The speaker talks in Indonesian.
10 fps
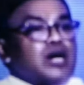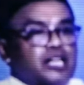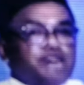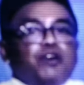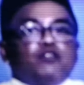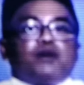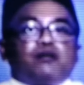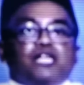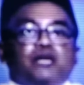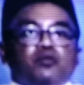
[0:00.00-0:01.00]
Khalifah Umar
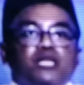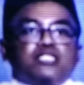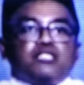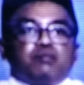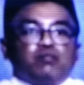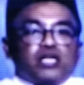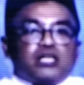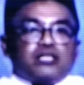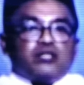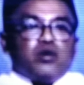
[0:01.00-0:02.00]
bin Abdul Aziz membuat
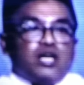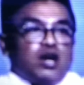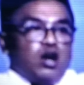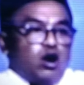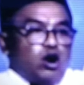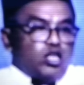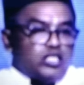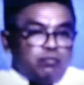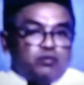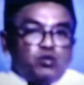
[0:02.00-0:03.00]
ketentuan
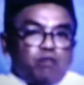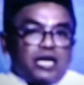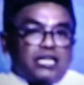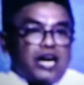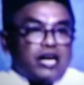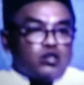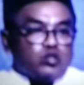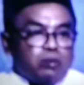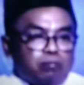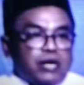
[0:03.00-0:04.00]
khotib Jumat
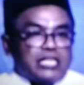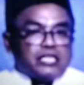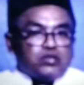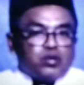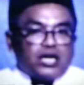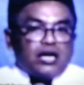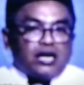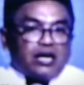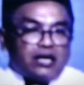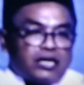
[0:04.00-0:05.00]
harus membaca surat
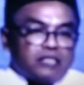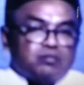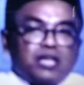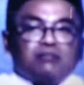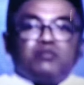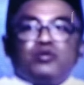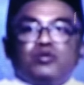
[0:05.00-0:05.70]
An-Nahl ayat 90.